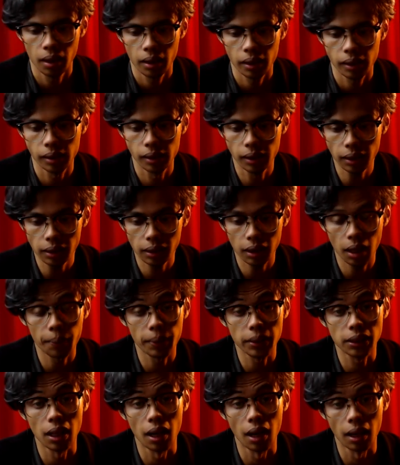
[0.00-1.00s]
Di tengah
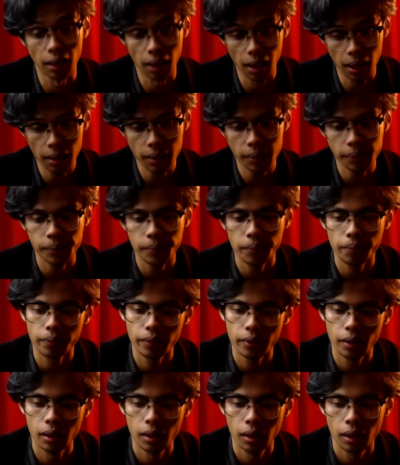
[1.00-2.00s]
perjalanan,
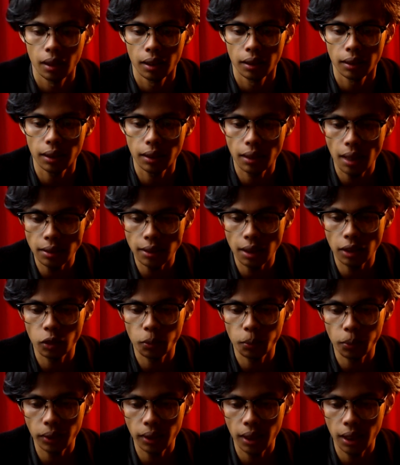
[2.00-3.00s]
tidak
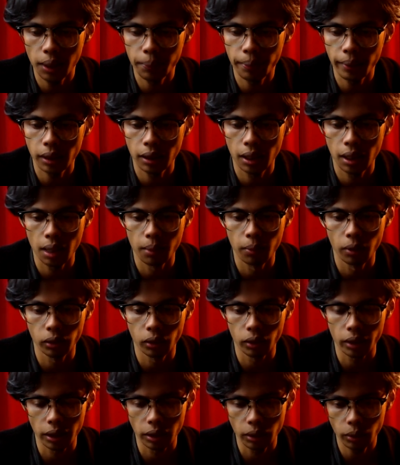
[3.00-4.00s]
satupun dari pengendara
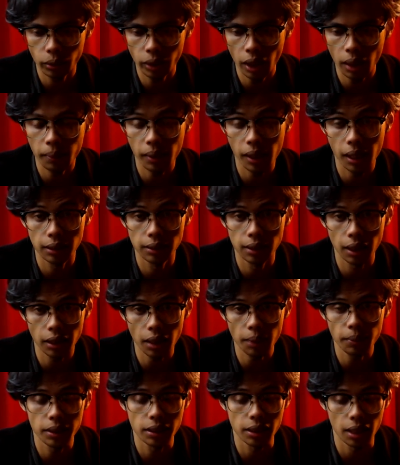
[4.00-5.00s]
motor itu yang
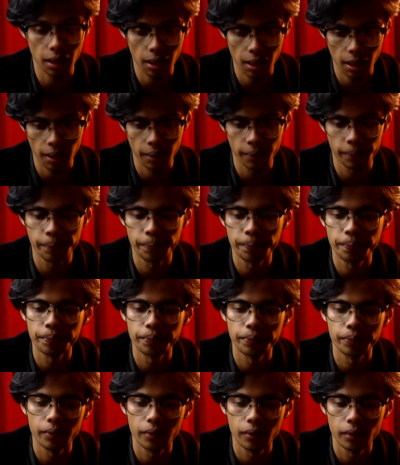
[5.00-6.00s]
mengajaknya bicara.
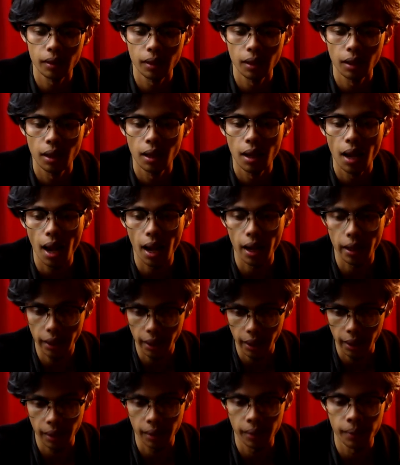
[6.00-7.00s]

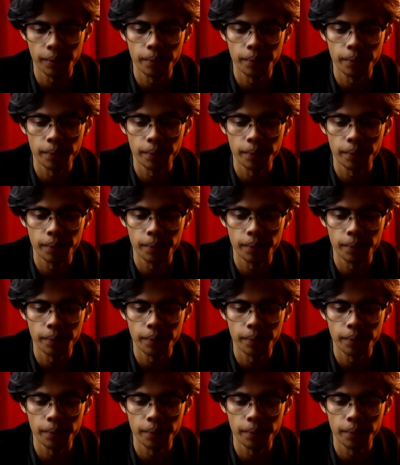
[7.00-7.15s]
Aneh.